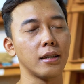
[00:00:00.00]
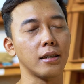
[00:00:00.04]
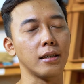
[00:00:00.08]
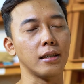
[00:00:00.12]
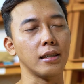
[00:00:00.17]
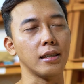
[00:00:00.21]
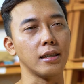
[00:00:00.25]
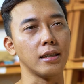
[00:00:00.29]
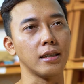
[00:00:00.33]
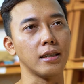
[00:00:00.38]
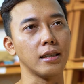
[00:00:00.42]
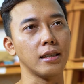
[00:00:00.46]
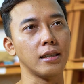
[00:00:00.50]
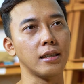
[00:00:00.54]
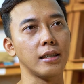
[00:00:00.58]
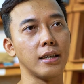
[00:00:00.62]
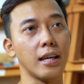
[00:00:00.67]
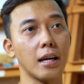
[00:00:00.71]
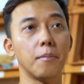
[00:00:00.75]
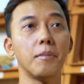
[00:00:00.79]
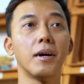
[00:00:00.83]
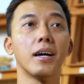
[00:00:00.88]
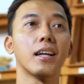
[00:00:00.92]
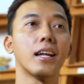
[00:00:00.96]
di
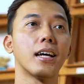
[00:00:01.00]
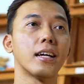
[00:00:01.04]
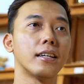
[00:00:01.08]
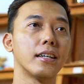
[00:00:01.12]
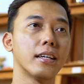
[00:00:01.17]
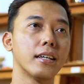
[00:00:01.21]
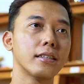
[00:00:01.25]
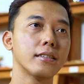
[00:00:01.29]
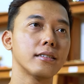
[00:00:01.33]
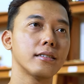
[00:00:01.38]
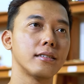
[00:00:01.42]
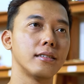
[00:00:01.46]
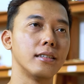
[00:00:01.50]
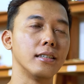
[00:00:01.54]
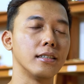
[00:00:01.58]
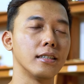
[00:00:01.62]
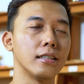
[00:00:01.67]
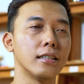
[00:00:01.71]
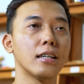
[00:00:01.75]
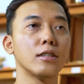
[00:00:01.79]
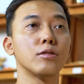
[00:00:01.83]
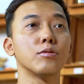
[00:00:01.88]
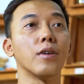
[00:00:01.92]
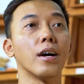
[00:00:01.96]
India, Bangladesh, di
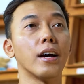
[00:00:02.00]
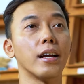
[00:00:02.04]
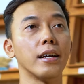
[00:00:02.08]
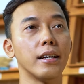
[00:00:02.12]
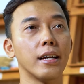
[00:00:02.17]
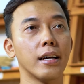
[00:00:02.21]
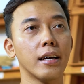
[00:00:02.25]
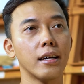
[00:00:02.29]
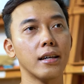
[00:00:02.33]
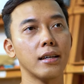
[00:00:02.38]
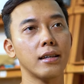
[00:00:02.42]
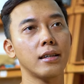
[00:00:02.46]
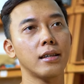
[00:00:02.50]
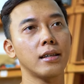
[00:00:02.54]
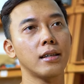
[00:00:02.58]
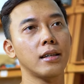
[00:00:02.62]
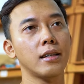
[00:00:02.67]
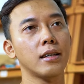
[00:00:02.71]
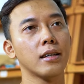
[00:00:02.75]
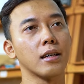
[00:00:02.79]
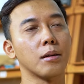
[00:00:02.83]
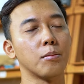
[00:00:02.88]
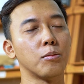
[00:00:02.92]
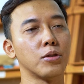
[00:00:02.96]
Cina juga ada.
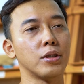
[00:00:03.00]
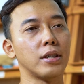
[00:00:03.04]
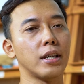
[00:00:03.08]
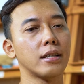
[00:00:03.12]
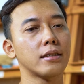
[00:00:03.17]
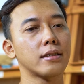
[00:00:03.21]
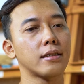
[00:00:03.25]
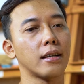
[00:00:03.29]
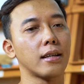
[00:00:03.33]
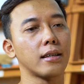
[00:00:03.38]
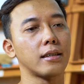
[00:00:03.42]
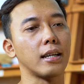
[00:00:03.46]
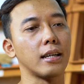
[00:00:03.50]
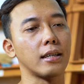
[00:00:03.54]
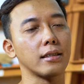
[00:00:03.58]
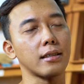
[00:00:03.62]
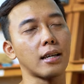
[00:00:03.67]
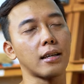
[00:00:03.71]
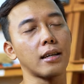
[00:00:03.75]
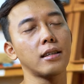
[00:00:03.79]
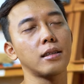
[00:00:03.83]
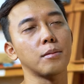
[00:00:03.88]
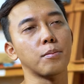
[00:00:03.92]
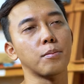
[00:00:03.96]
Kemudian setelah dari sana